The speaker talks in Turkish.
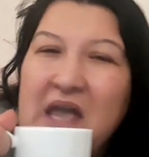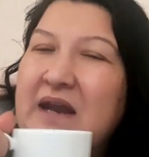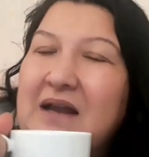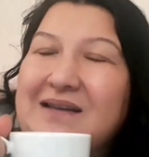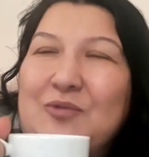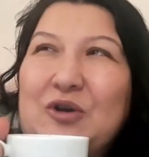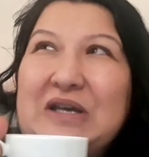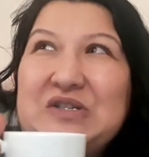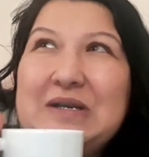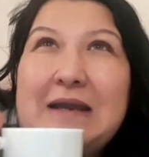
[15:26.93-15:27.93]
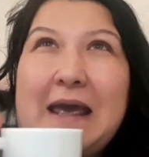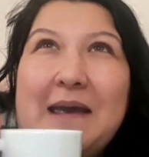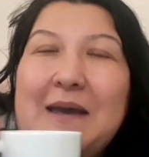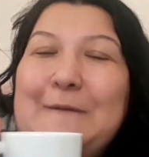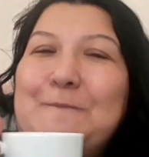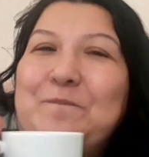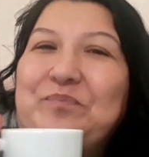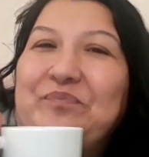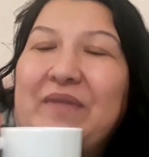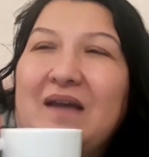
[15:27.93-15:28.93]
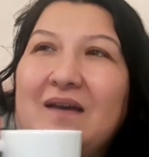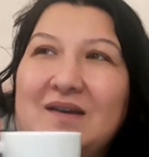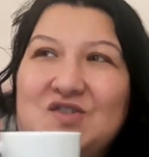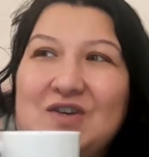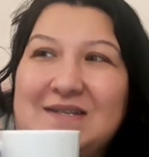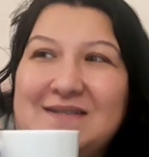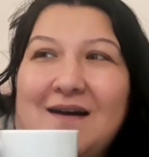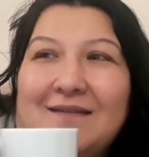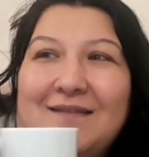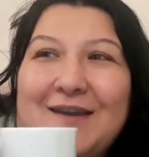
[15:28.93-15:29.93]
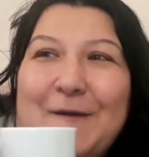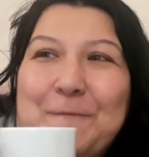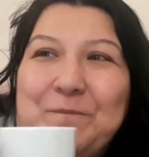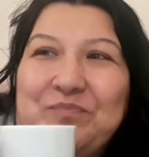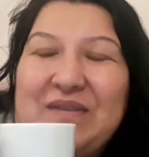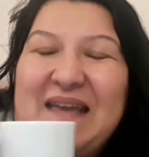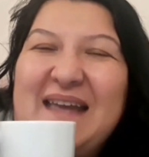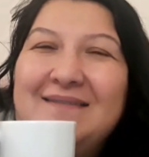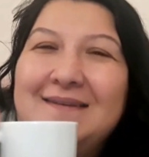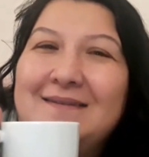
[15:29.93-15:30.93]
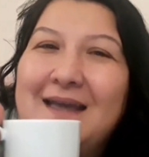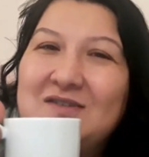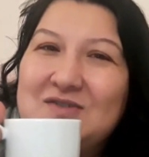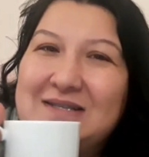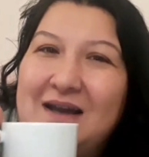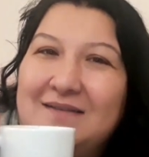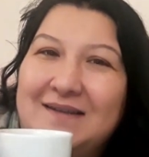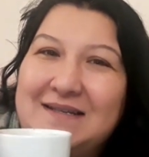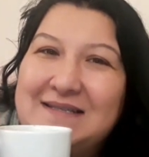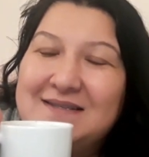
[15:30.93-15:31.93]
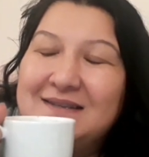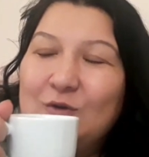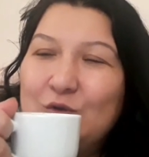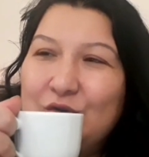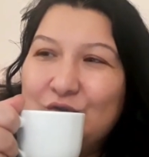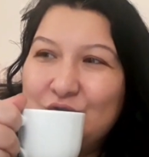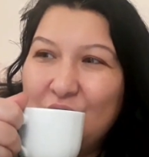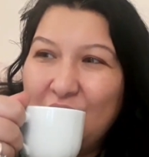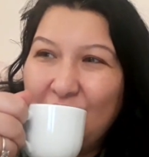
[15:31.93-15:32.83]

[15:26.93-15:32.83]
herhalde böyle gecenin en e, şey saatleri en dinlence saatleri size de oluyordur.